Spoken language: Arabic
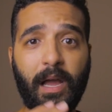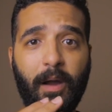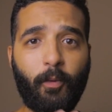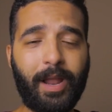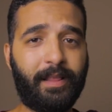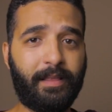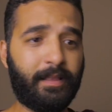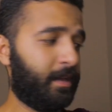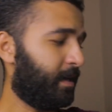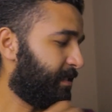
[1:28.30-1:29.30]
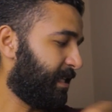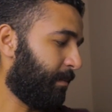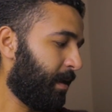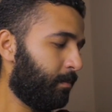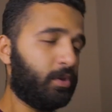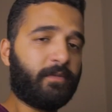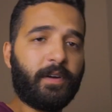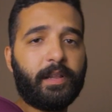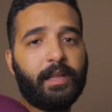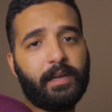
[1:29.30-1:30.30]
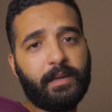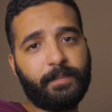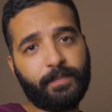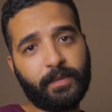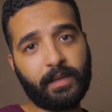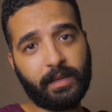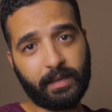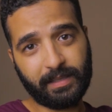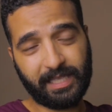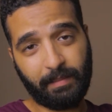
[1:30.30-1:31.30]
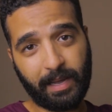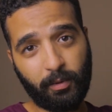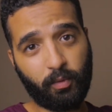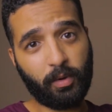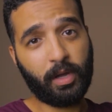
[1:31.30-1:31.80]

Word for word: اولا استعمال الموديفاير ده استعماله